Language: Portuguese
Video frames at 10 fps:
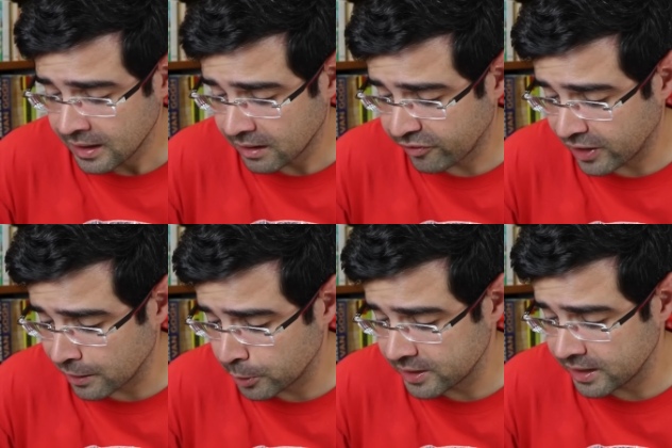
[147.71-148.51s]
Que
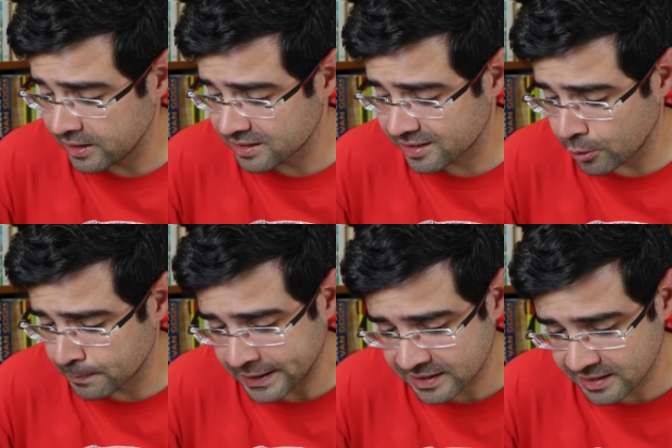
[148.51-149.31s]
fala: modernizar
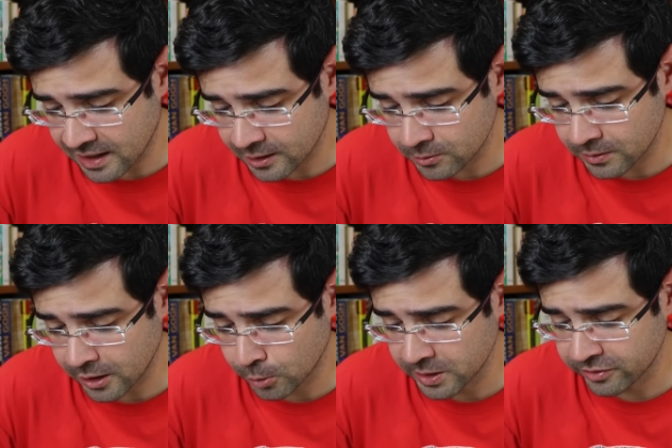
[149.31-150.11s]
o passado
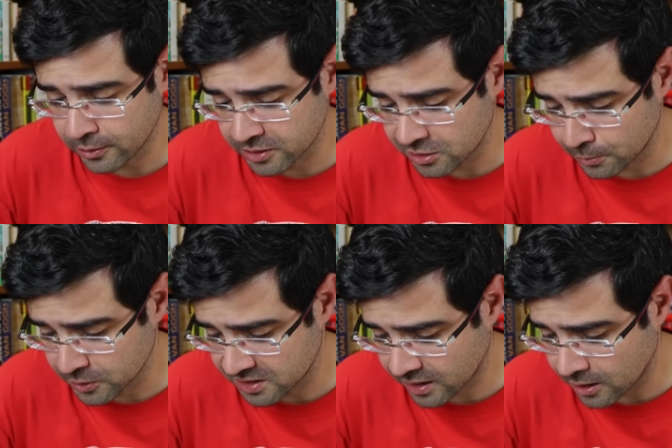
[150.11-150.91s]
é uma evolução
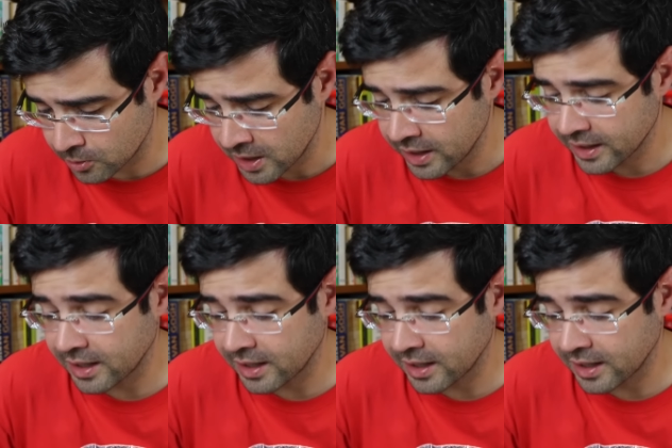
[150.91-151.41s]
musical.